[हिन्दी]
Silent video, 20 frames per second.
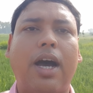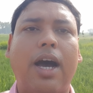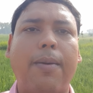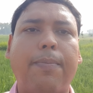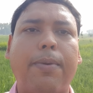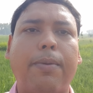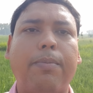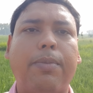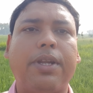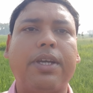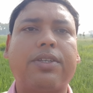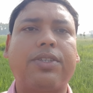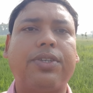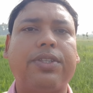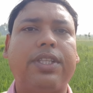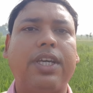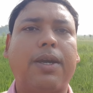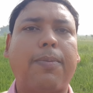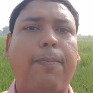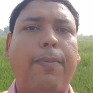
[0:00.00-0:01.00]
आप
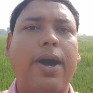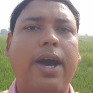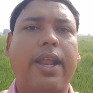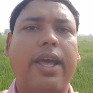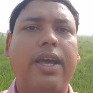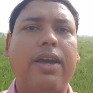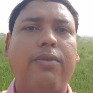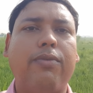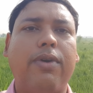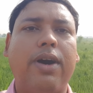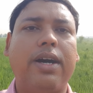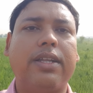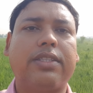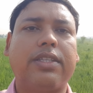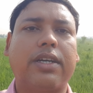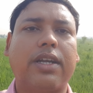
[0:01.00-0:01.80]
वृक्ष देख पा रहे हैं वहाँ